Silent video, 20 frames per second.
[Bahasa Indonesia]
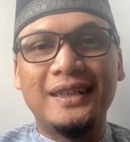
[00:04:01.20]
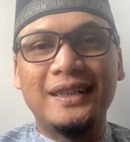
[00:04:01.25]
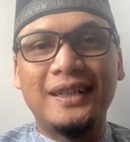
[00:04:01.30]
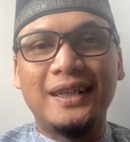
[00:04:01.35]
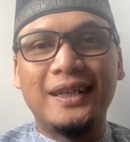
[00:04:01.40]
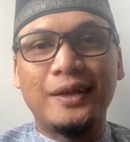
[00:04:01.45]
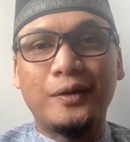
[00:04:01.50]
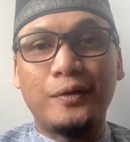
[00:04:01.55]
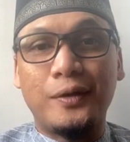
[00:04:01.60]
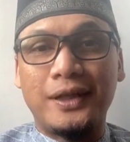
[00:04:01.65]

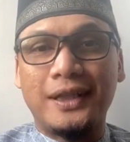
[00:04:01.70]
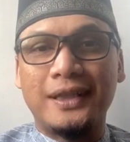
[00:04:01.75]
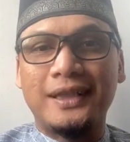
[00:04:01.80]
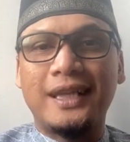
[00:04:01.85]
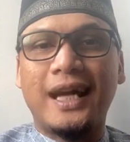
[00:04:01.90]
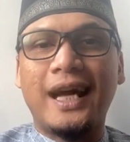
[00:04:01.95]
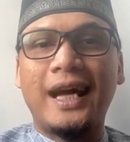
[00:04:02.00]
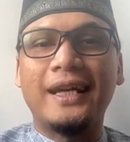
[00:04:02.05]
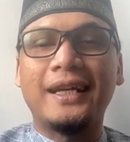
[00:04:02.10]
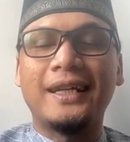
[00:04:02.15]
eh,
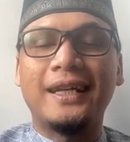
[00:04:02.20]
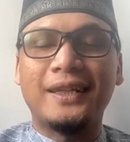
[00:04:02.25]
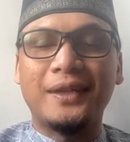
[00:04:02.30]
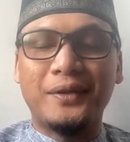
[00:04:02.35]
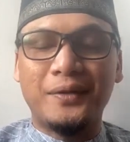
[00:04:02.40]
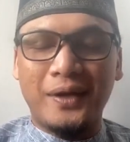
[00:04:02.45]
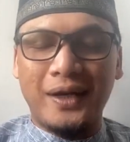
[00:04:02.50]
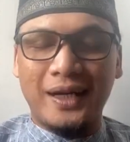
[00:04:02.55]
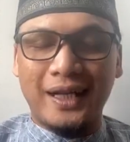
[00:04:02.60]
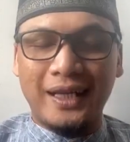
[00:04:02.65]
quarantine
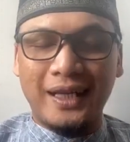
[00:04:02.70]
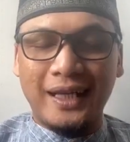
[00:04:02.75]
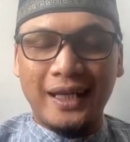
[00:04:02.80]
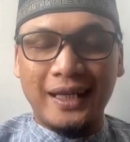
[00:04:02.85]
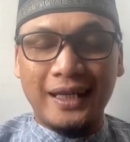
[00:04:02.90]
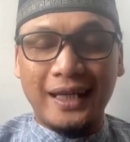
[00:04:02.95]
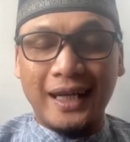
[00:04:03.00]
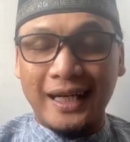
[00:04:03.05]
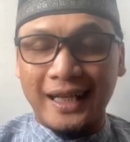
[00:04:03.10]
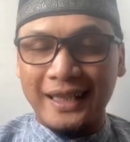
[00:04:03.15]
atau
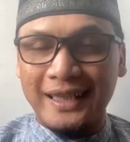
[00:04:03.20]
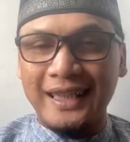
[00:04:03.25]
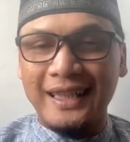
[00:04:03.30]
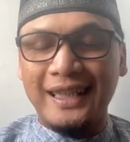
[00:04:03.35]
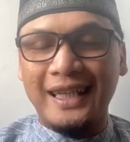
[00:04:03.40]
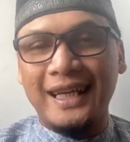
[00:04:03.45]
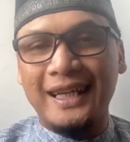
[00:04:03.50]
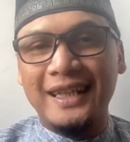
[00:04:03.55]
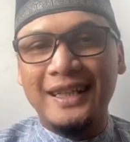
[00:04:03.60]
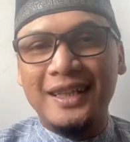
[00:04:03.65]
eh,
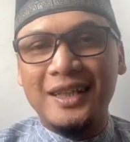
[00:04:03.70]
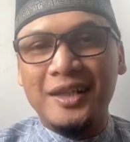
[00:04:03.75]
karantina.